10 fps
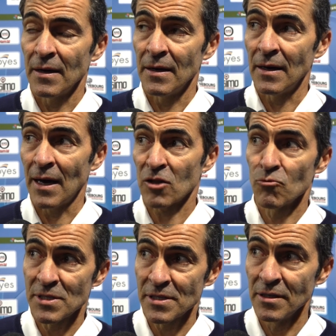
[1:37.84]
Euh, à
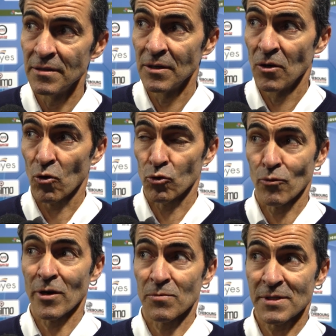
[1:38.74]
domicile,
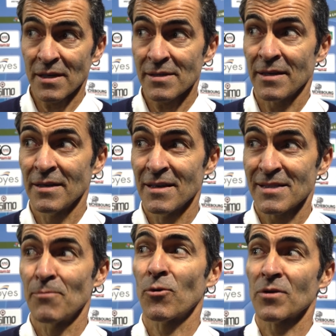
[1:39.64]
continuer comme ça, que c'est
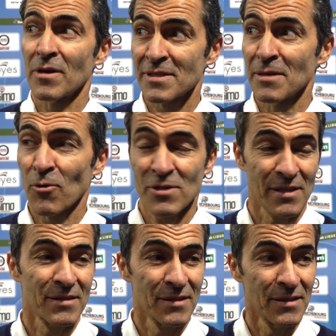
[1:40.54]

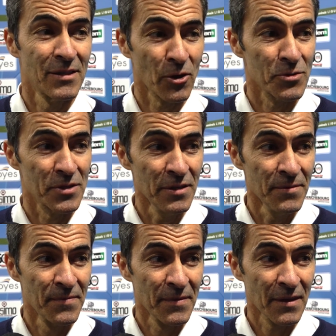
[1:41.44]
5%, de, Russie
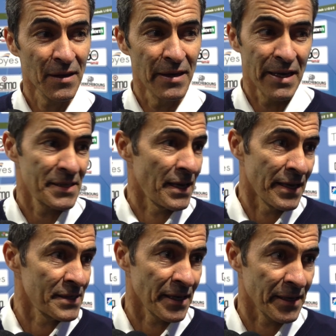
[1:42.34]
et à,
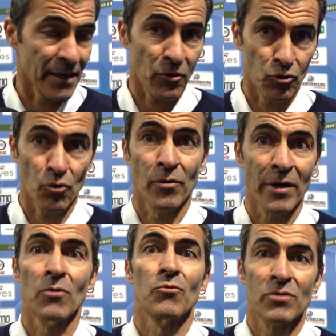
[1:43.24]
l'extérieur, continuer
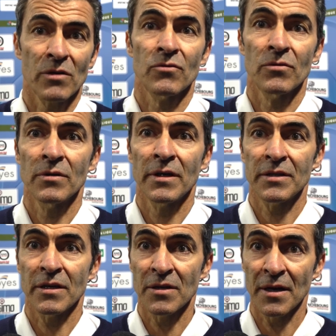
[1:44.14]
comme nous avons
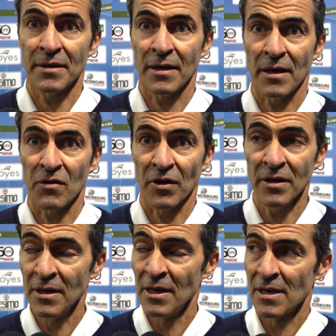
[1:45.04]
été avant,
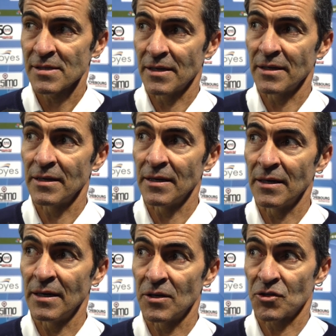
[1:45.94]
c'est
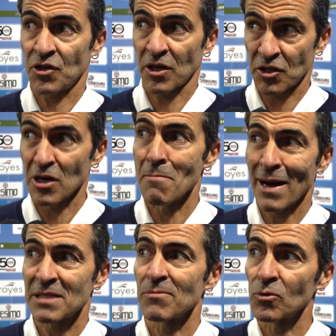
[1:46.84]
euh, chercher le
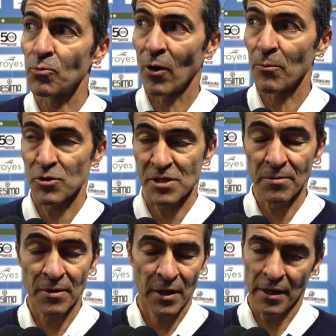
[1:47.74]
maximum de points
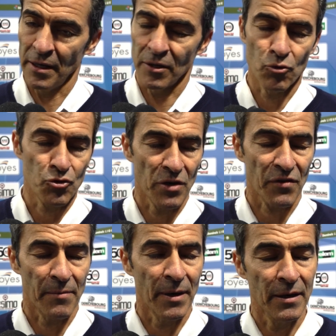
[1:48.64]
possible et toucher
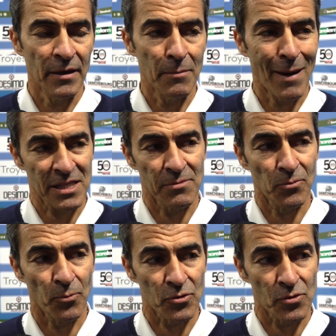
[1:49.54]
vraiment le maximum
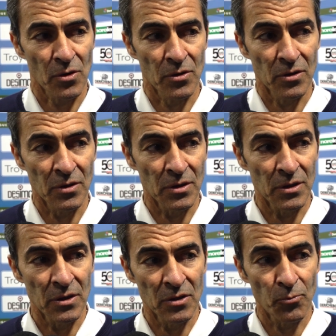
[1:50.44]

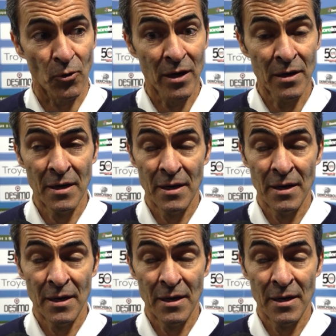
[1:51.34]
euh, de points